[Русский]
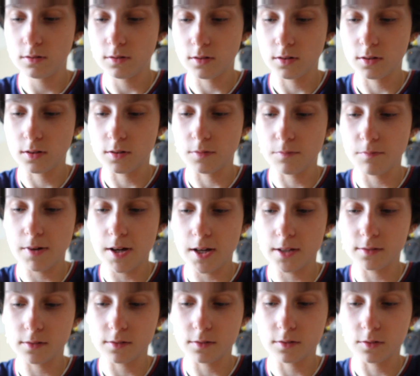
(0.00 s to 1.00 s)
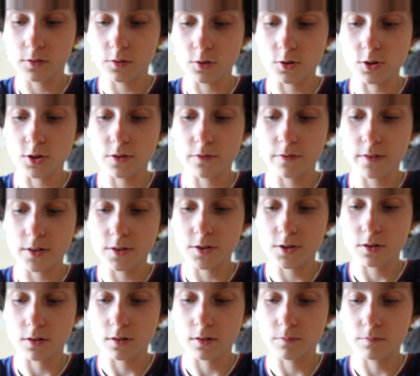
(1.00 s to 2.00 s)
э, мазаться тоже
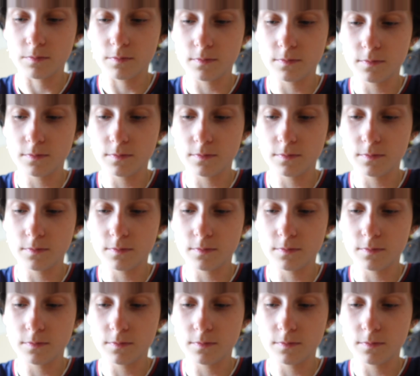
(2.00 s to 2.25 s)
вечером.